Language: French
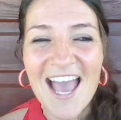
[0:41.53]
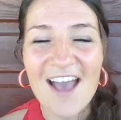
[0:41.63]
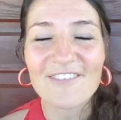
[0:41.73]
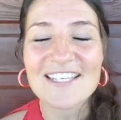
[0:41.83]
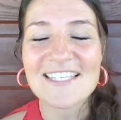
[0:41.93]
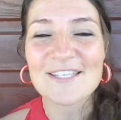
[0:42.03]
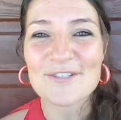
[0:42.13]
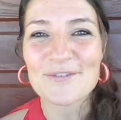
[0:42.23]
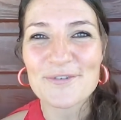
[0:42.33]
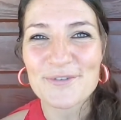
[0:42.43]
avec ses
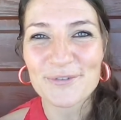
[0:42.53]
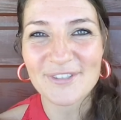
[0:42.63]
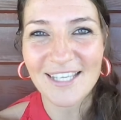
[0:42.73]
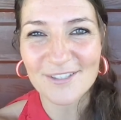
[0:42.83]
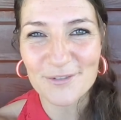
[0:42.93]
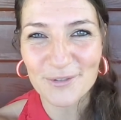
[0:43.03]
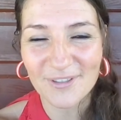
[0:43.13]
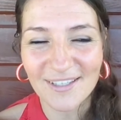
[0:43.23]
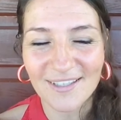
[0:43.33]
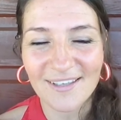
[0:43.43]
solutions
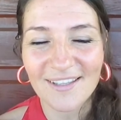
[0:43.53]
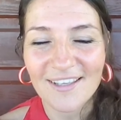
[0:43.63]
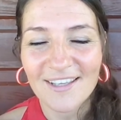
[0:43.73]
naturelles.